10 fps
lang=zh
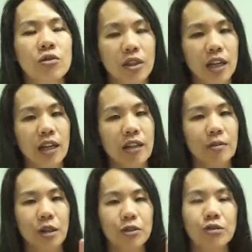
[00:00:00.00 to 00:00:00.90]
就我刚刚那样
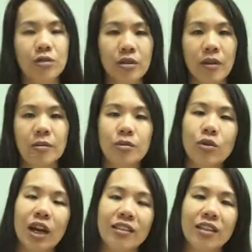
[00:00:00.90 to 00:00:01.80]
描述，呃，不
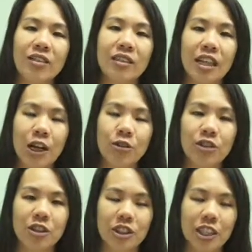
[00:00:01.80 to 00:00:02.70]
过还是要请大家，如果
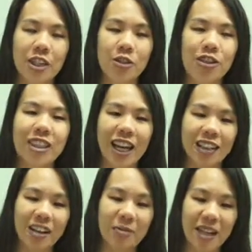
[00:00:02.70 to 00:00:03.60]
有时间，可以坐下来，
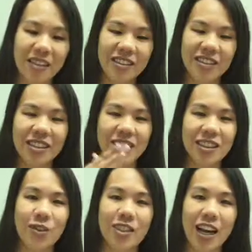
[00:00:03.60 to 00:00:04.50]
然后把这几节
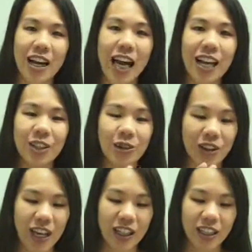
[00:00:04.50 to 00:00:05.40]
经文这样看
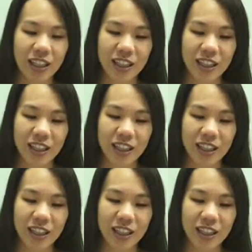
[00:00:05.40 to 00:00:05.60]
过来。